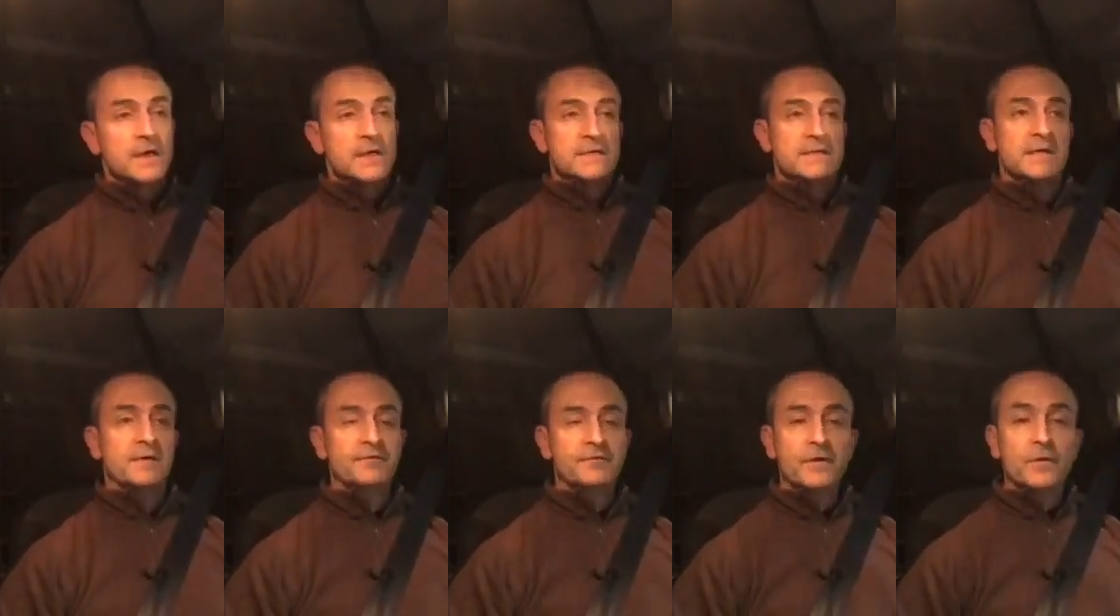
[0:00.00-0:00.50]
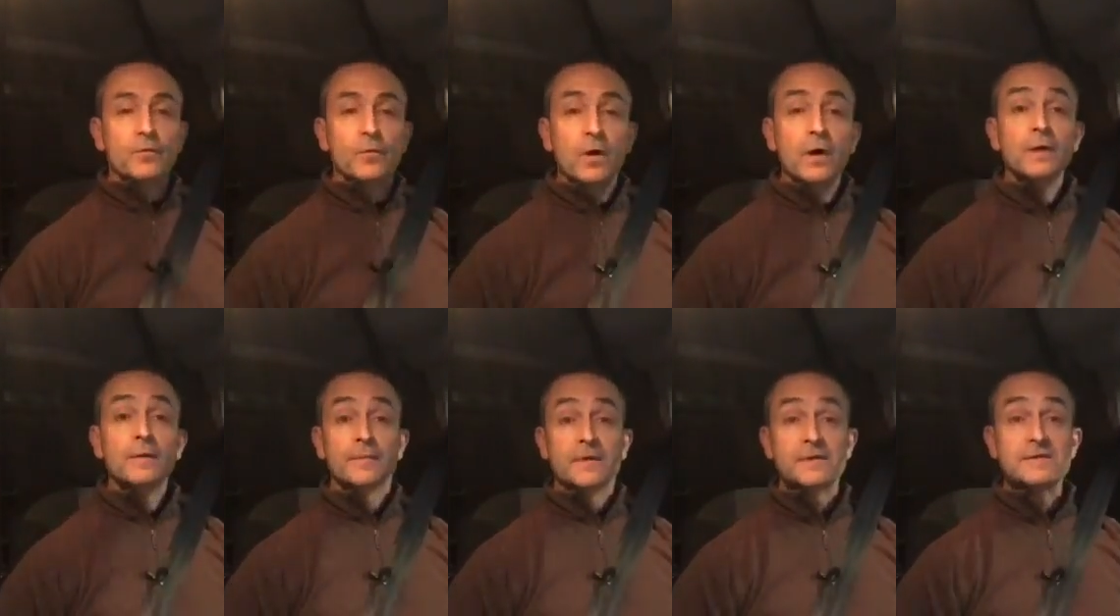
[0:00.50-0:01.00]
Ça fait
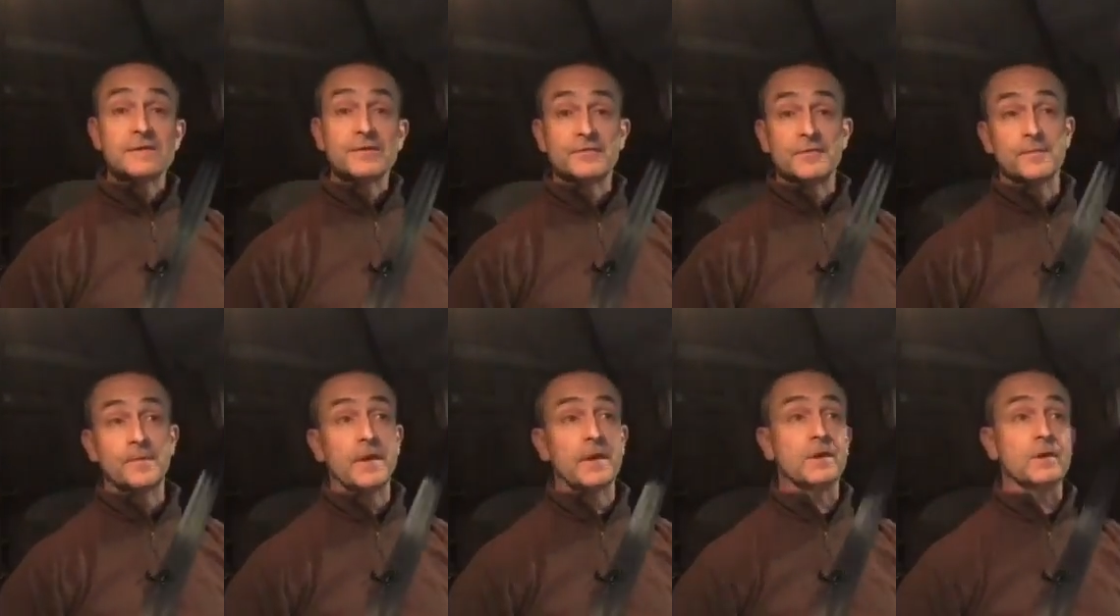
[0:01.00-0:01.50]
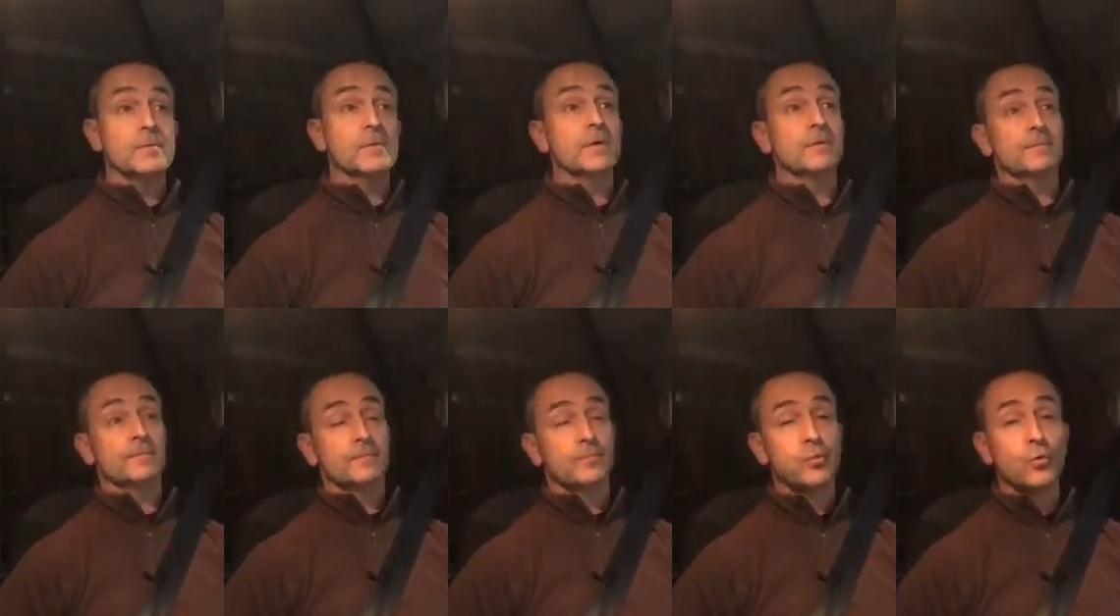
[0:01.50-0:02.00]
loin mais ça fait près quand même.